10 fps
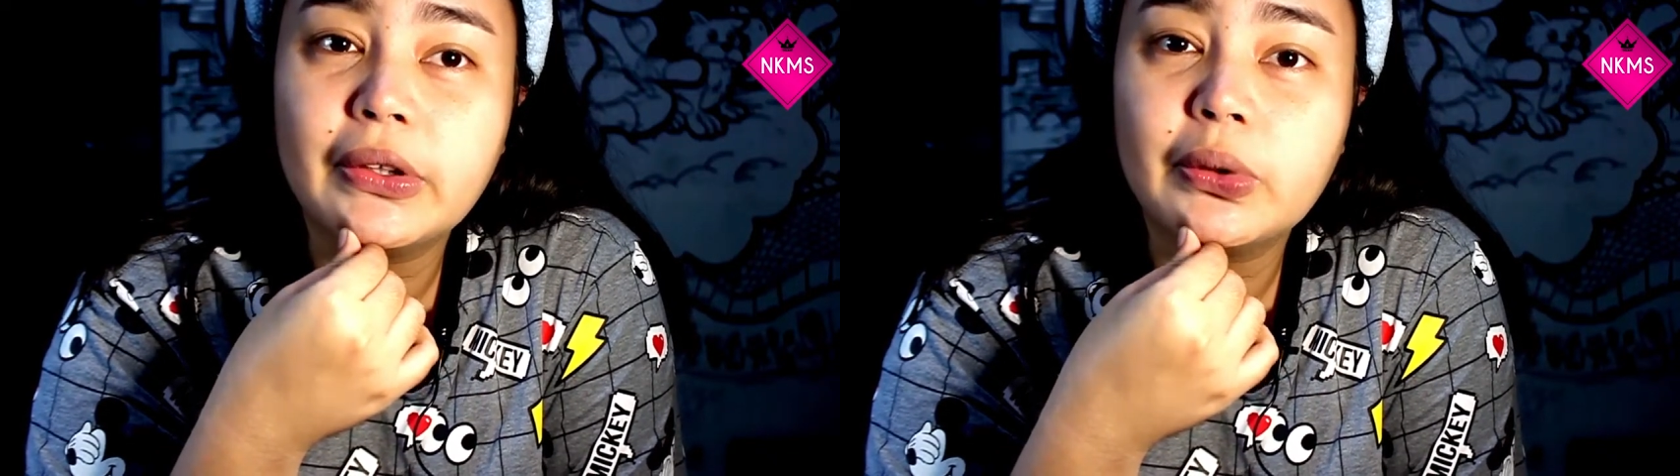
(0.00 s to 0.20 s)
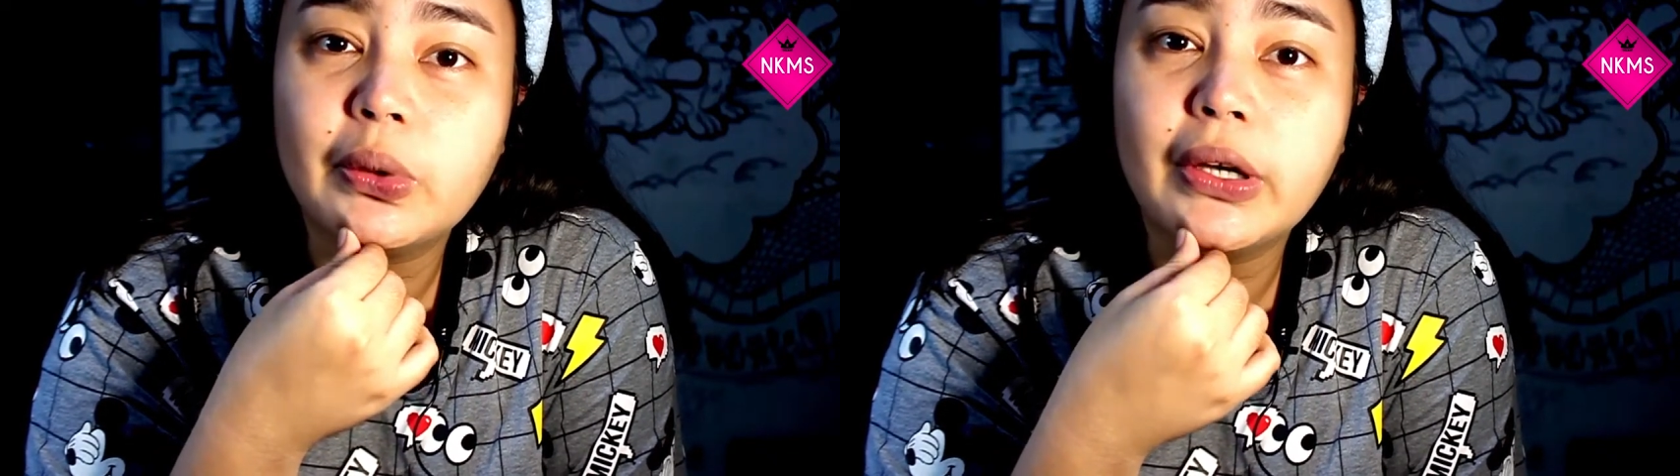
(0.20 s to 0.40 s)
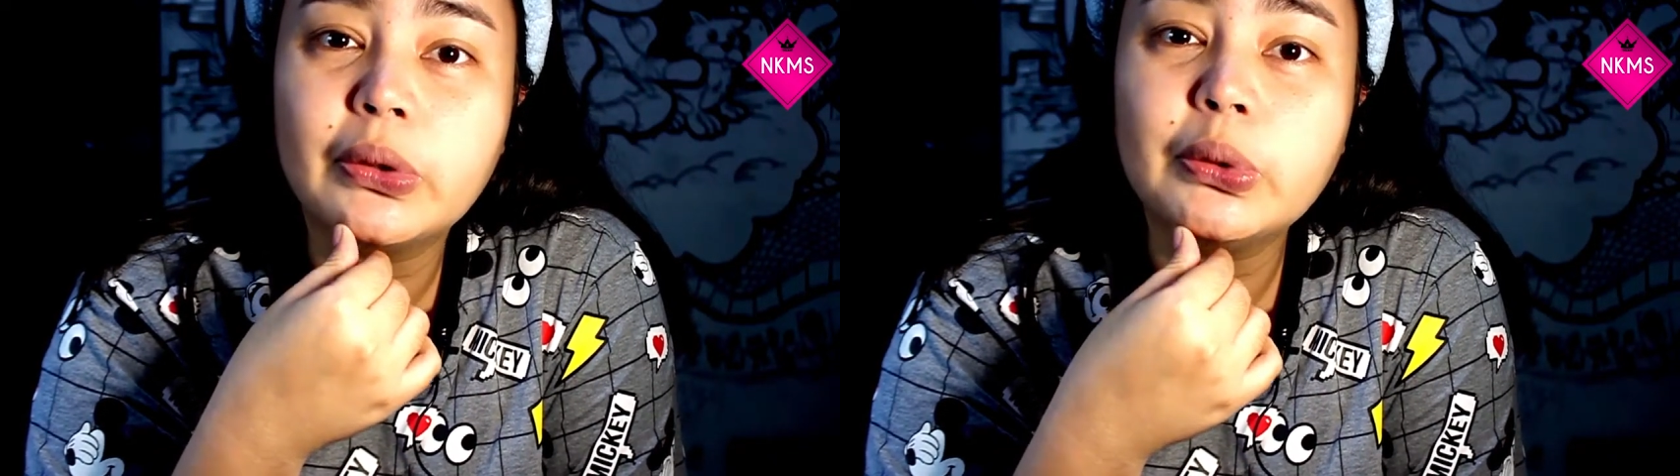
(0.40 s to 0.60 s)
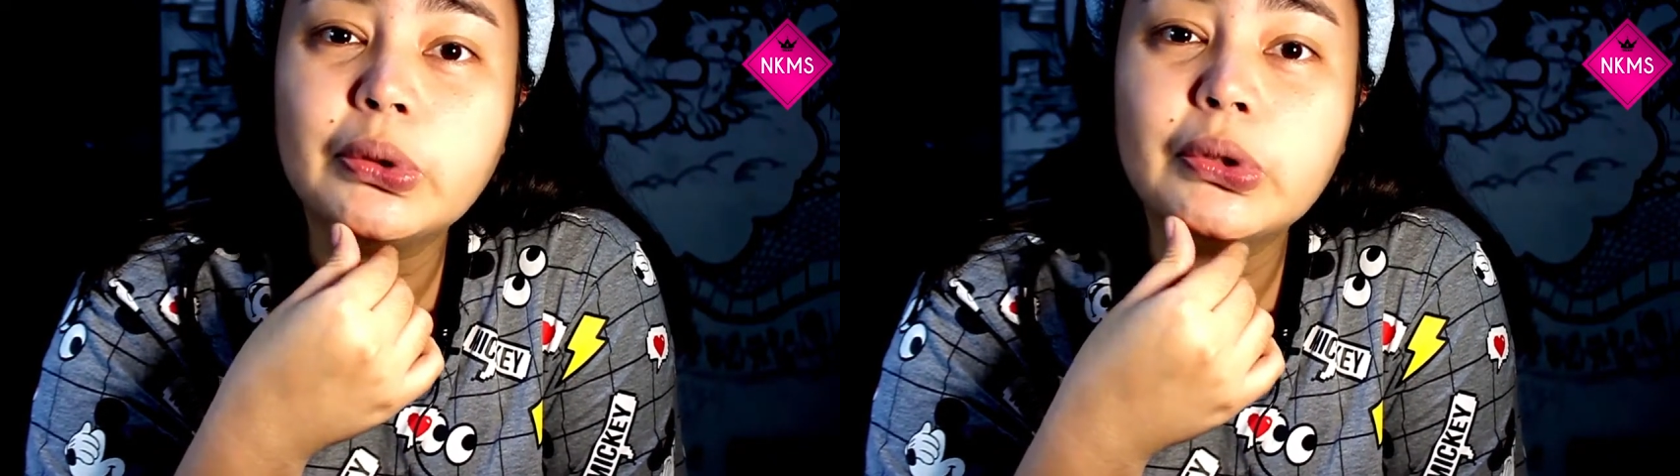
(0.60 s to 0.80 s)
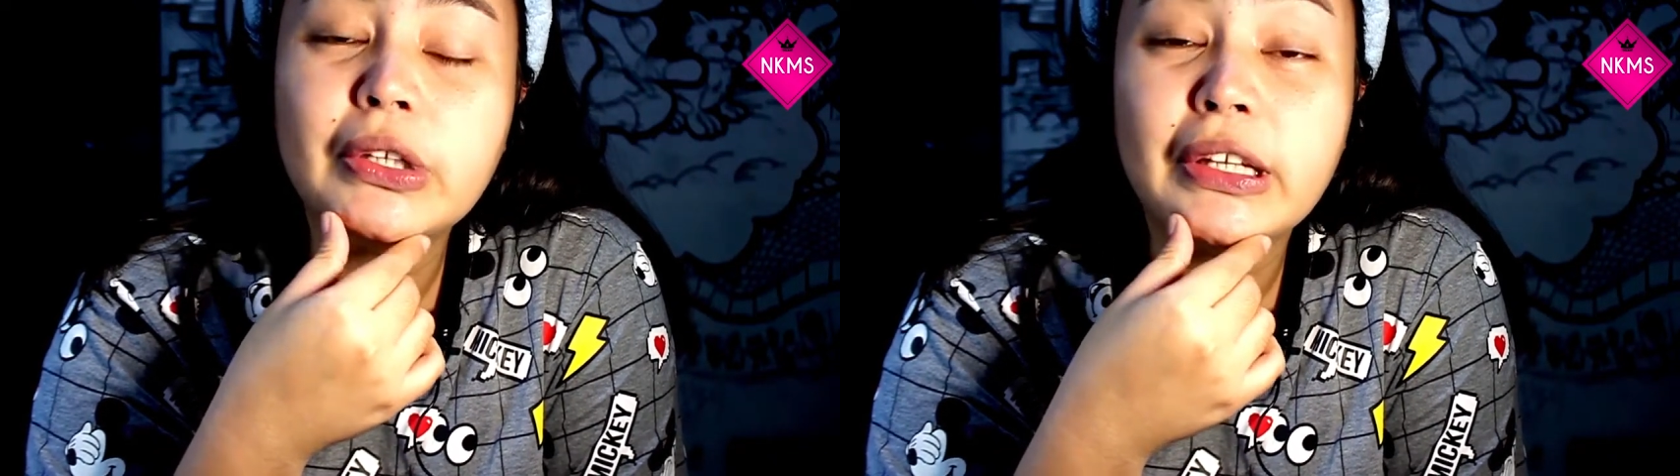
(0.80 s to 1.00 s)
Ito ay 2
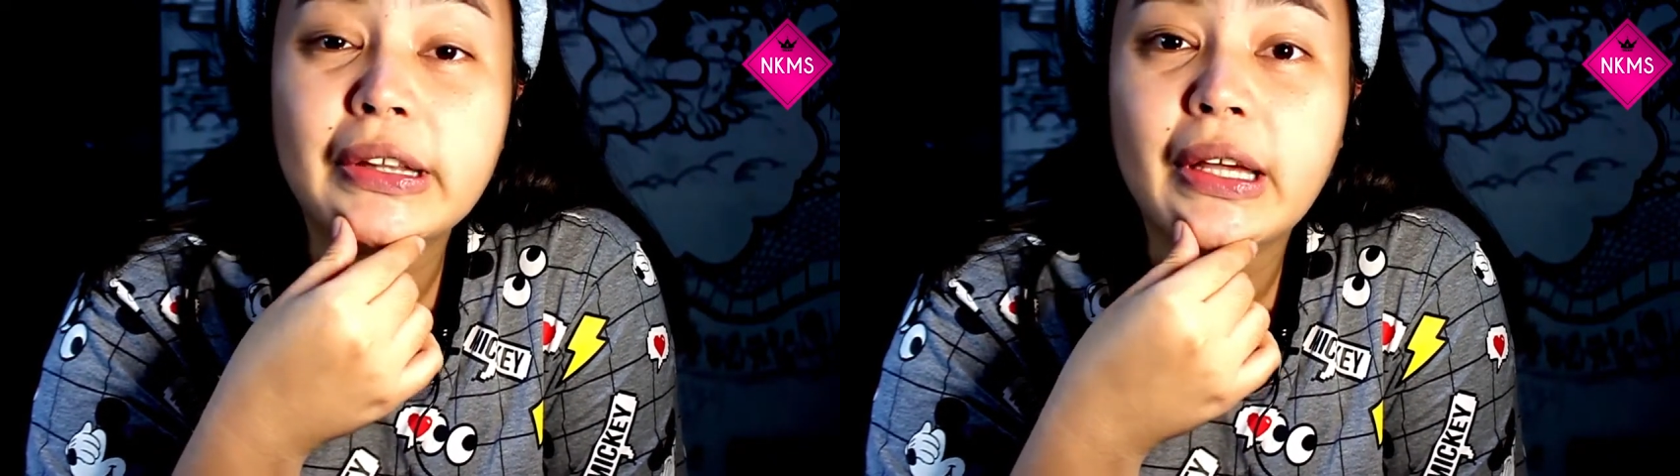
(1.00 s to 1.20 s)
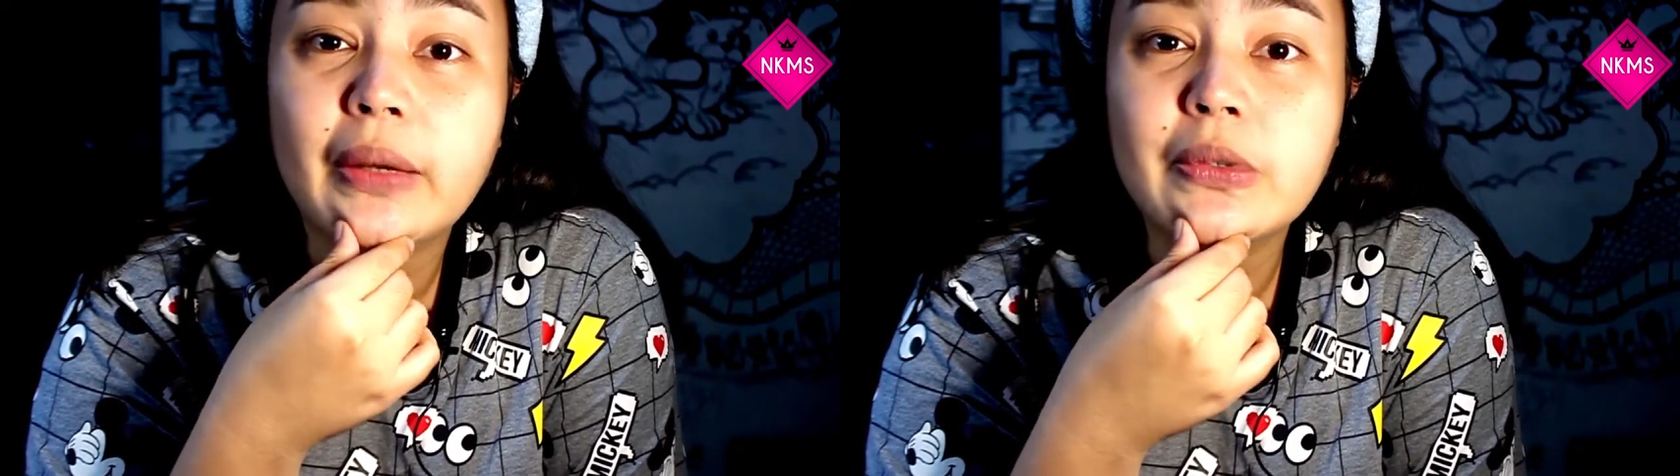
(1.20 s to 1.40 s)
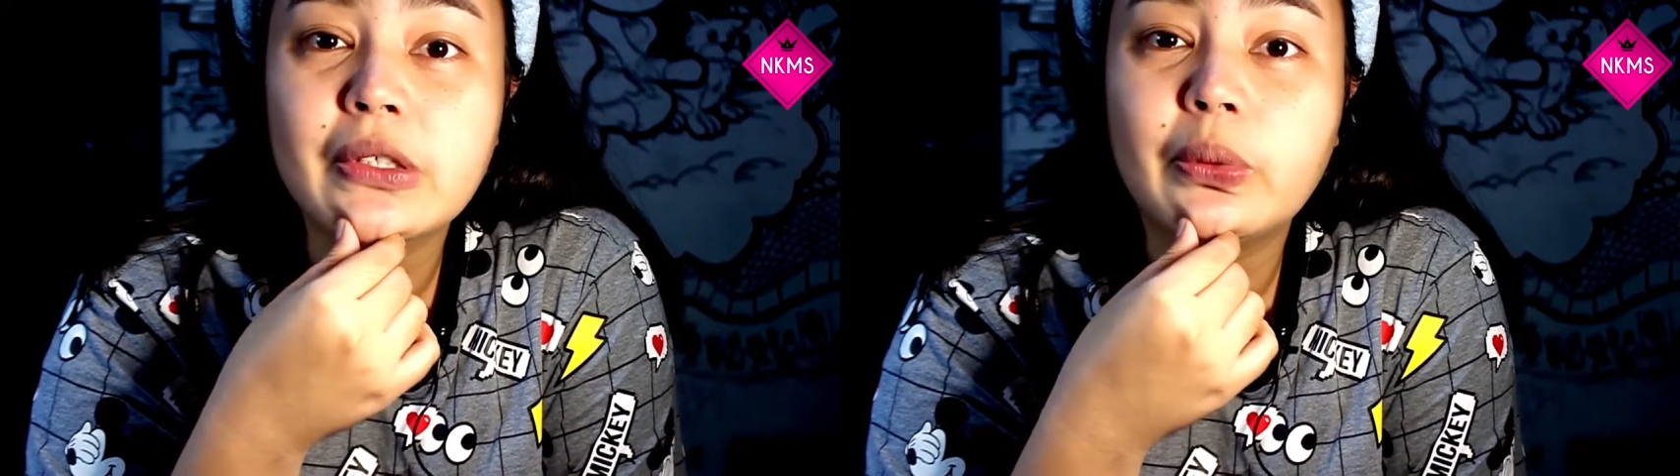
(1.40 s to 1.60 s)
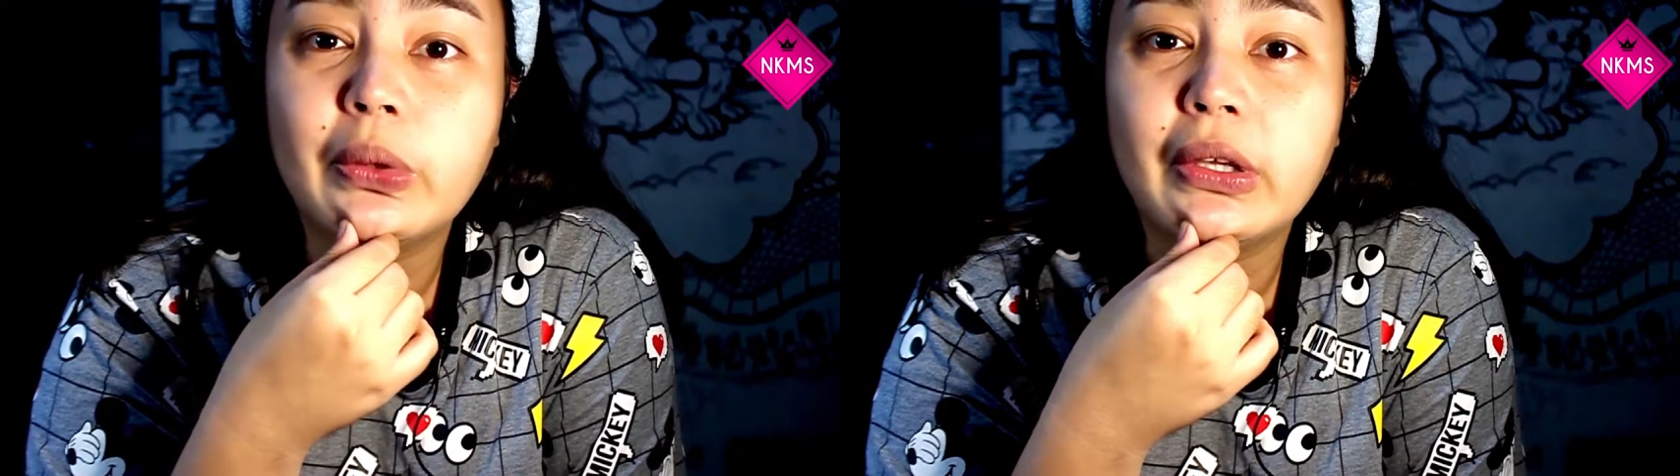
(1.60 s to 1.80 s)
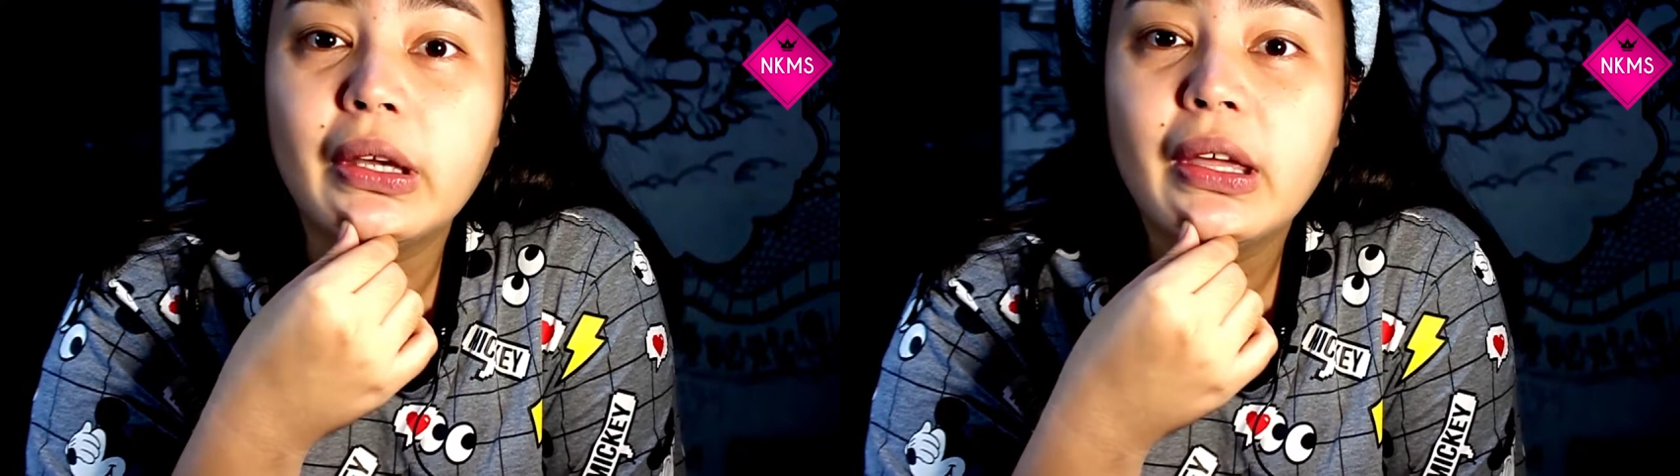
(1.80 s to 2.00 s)
to 3 times a
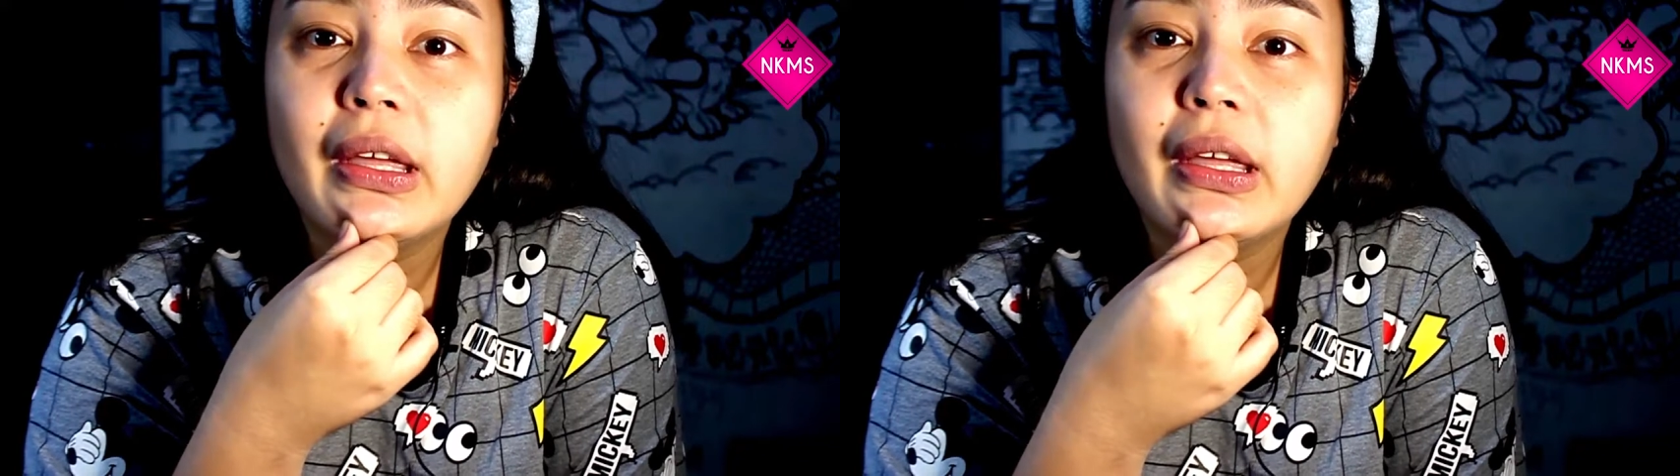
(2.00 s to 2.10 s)
week